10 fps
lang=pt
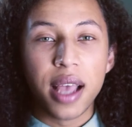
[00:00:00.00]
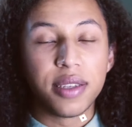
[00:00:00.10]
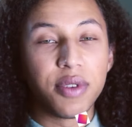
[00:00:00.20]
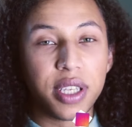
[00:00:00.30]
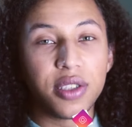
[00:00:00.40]

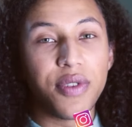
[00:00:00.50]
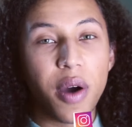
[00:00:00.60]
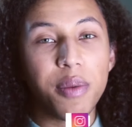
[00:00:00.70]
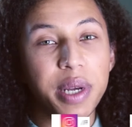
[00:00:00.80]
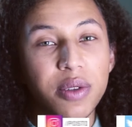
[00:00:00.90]
Se você tiver
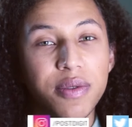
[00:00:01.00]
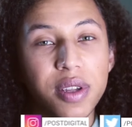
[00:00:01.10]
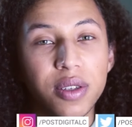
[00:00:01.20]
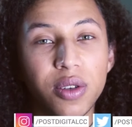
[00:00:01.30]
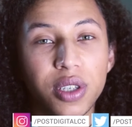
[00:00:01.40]
alguma
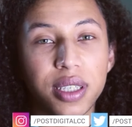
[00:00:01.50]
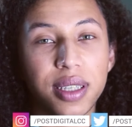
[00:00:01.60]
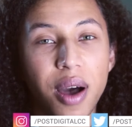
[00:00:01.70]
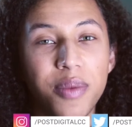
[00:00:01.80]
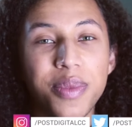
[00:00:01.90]
dúvida ou
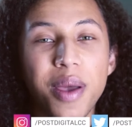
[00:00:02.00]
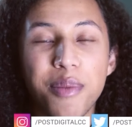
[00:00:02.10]
sugestão,